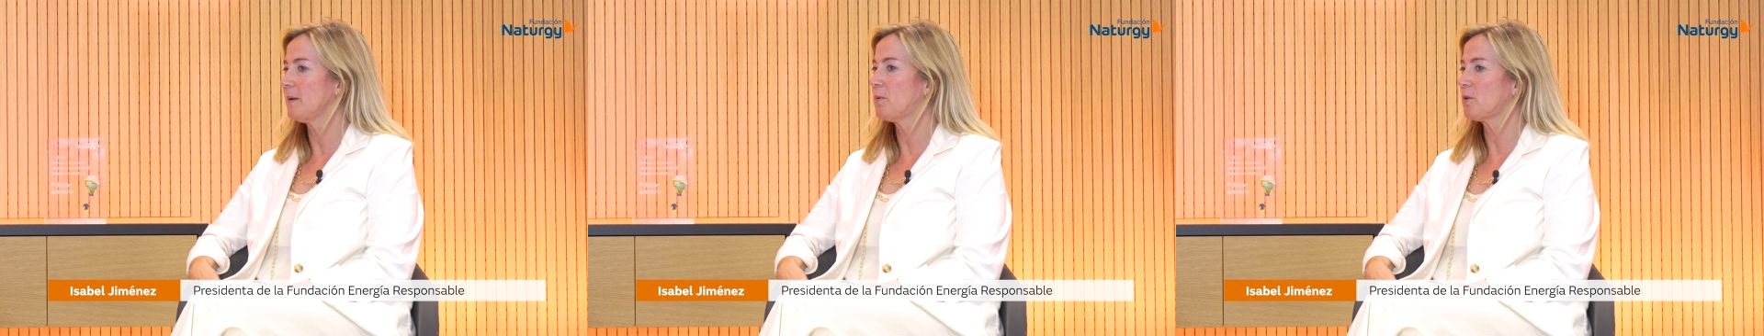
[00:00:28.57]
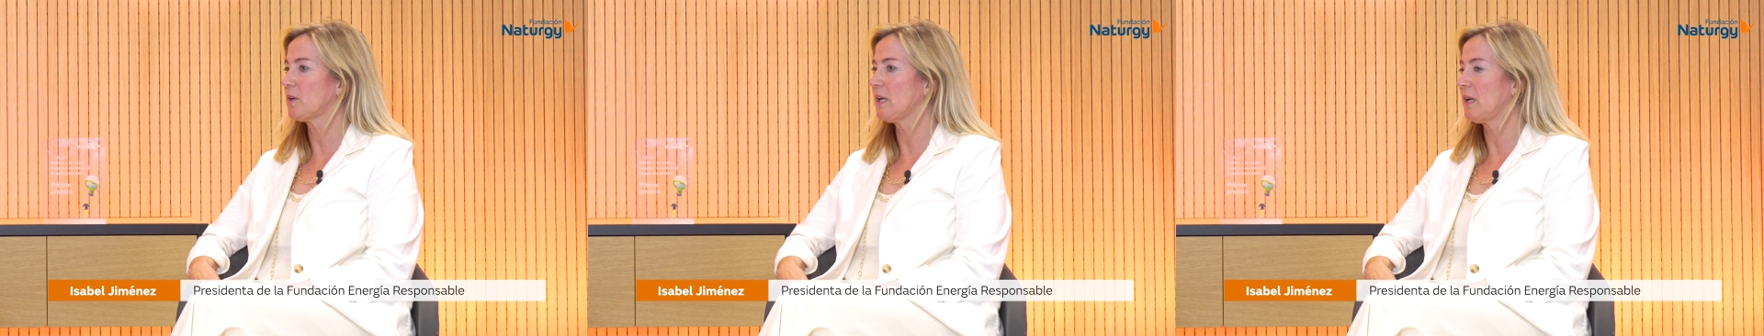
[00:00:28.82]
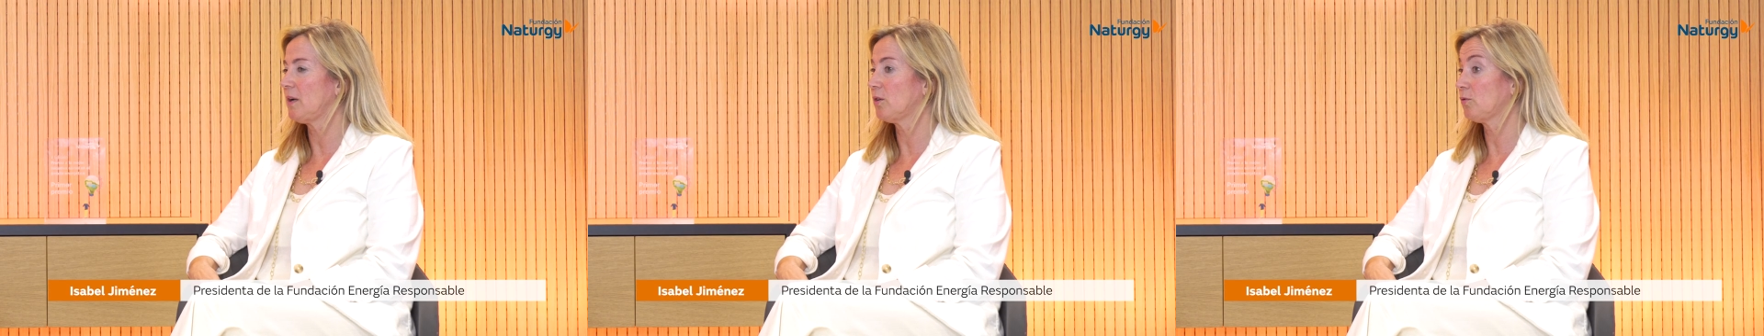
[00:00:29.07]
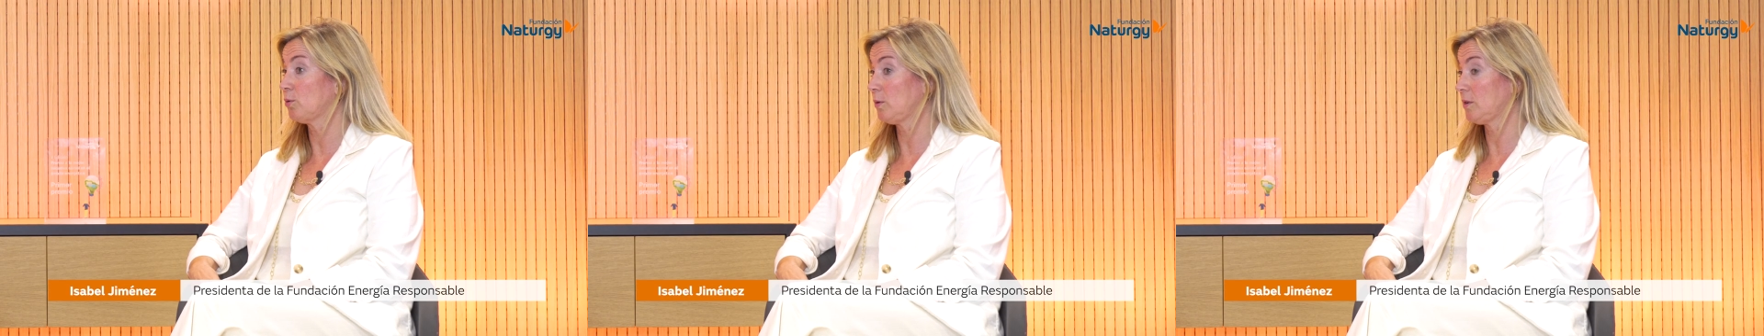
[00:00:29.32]
porque en
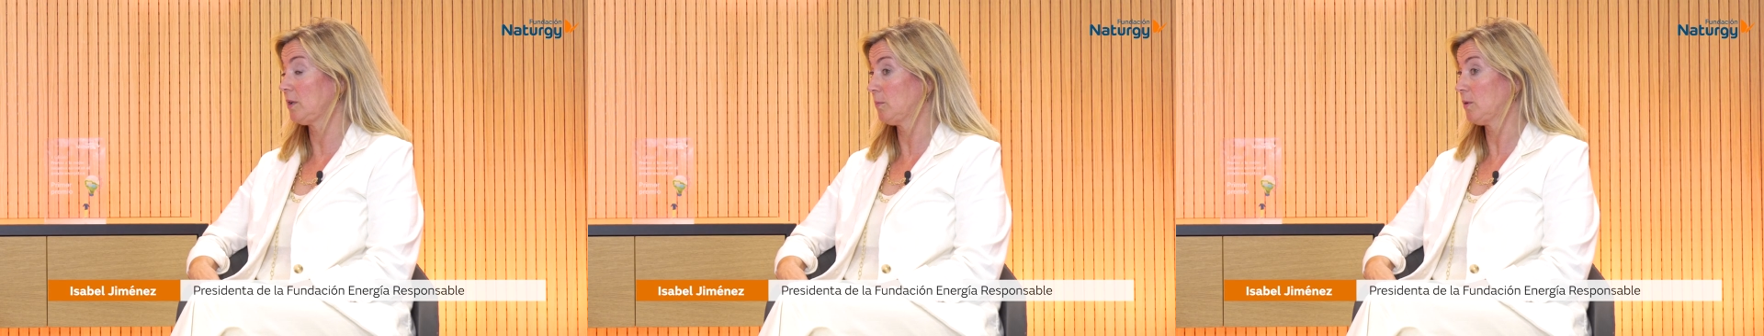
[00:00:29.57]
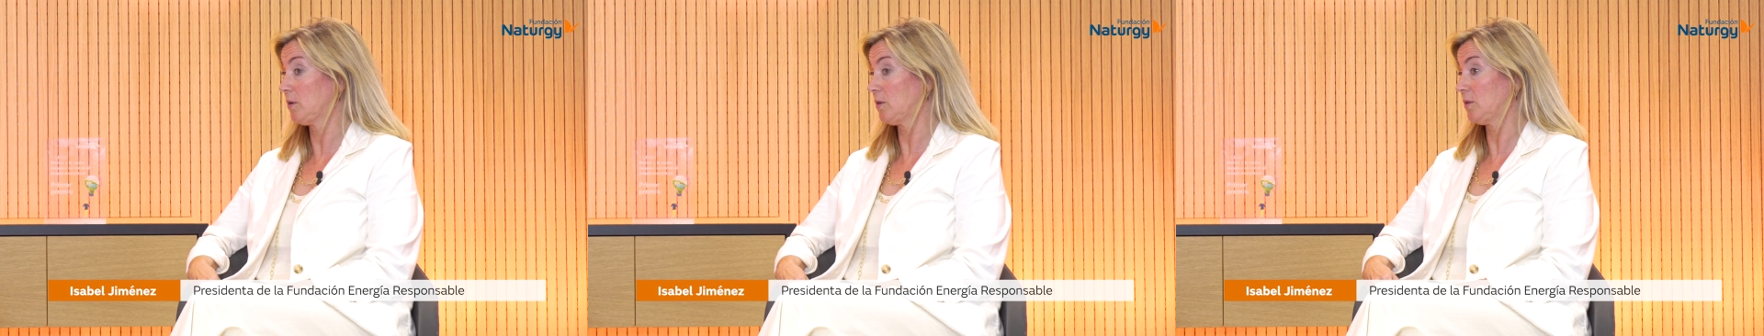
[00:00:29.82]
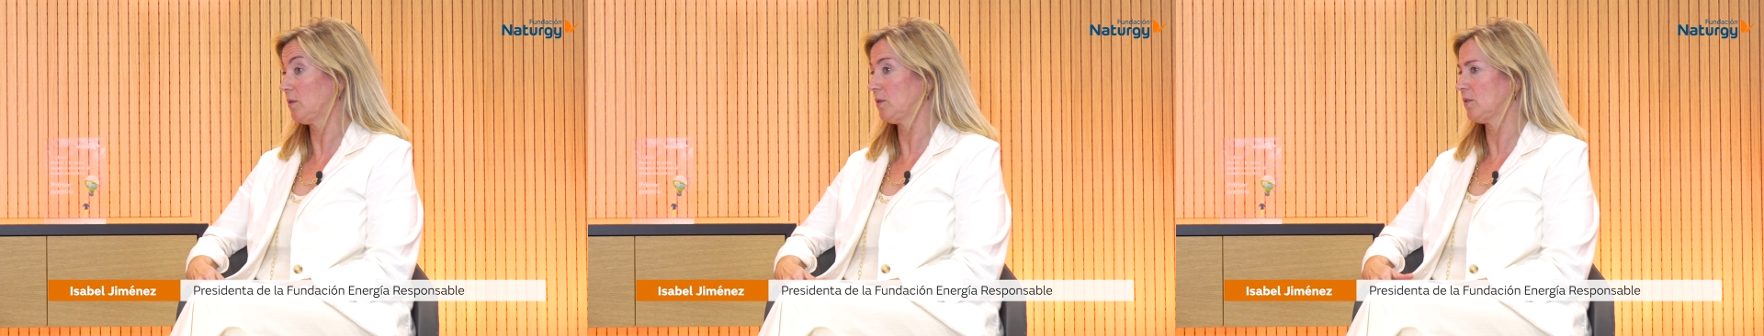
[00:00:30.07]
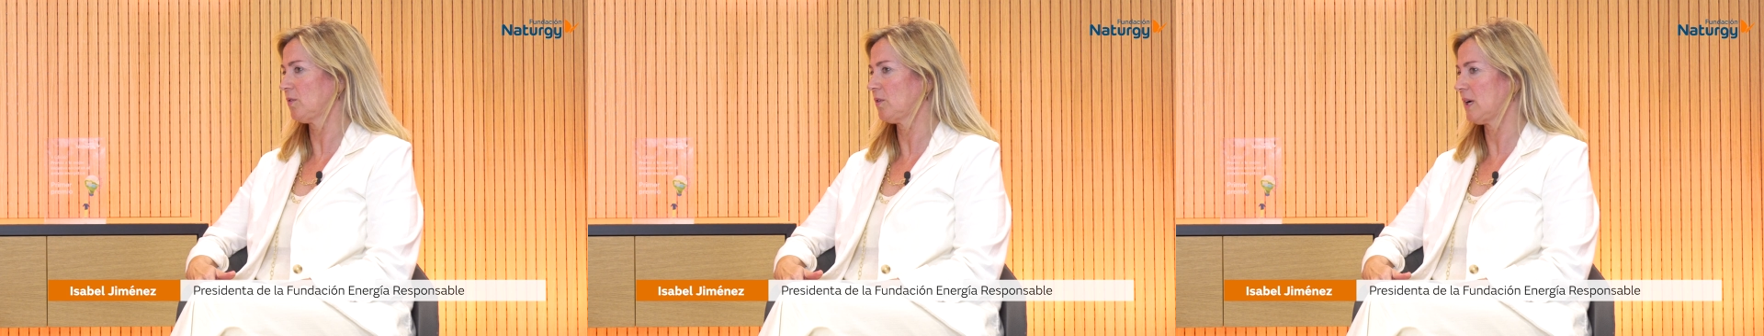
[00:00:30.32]
los
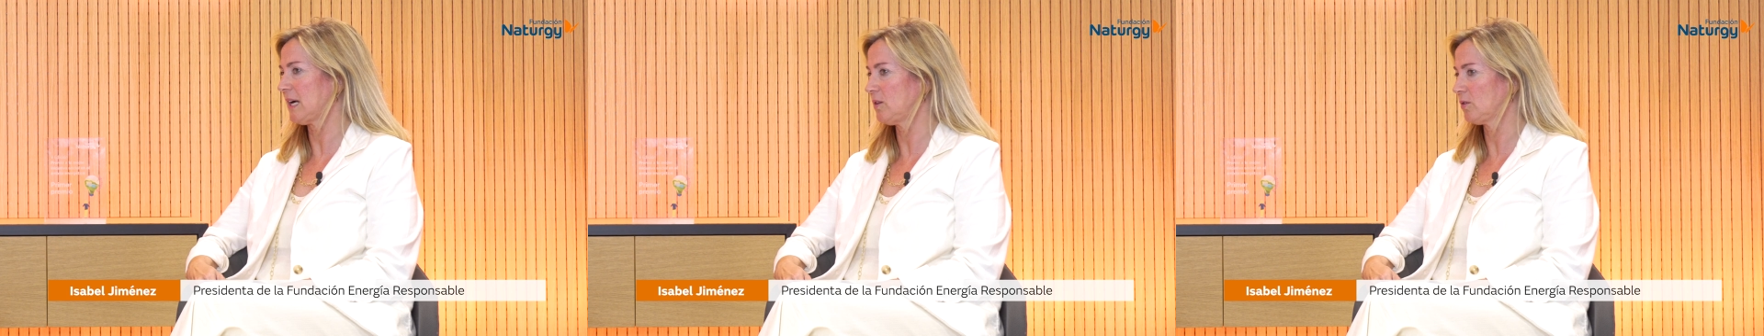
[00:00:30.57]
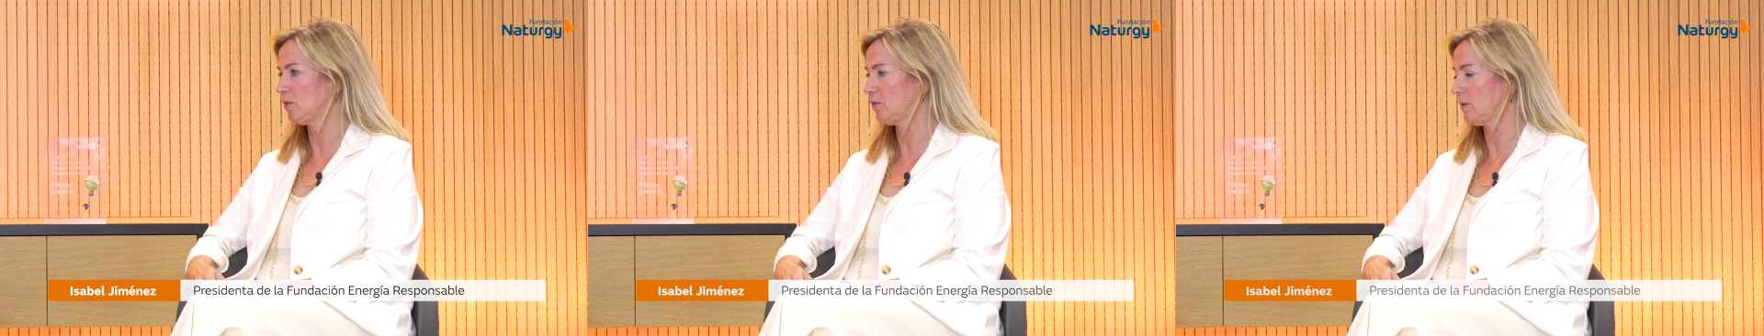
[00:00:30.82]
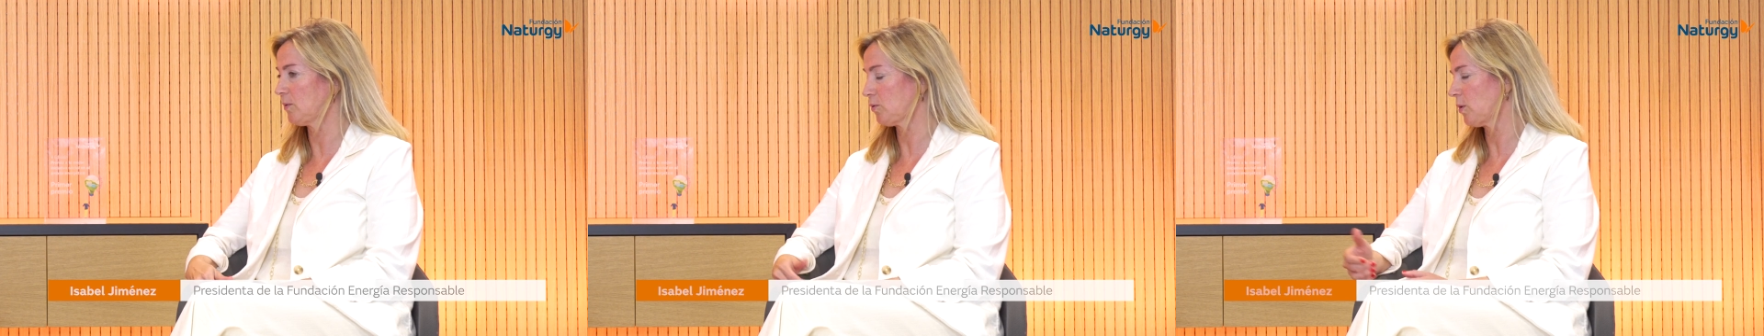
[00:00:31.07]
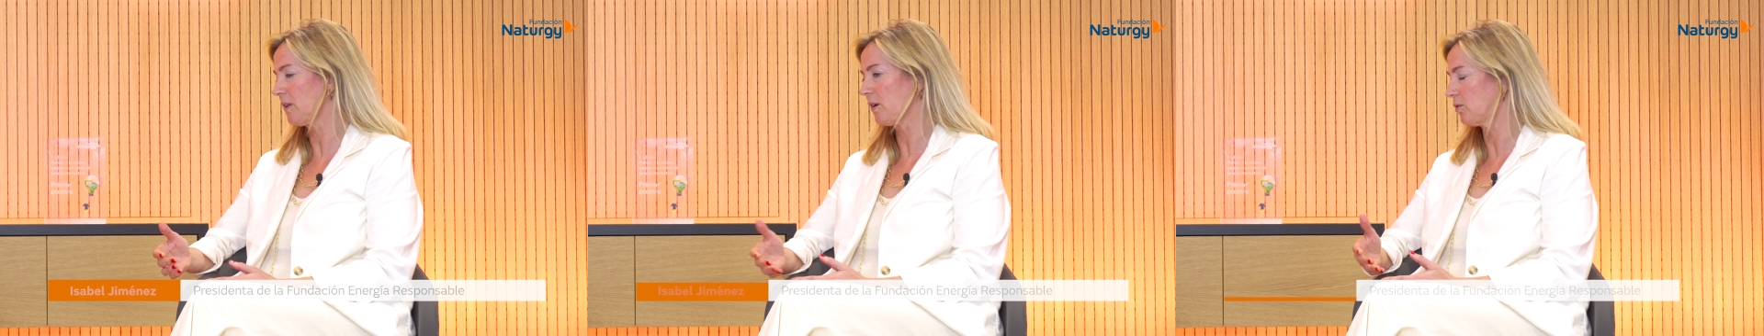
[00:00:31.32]
últimos años nos dimos cuenta,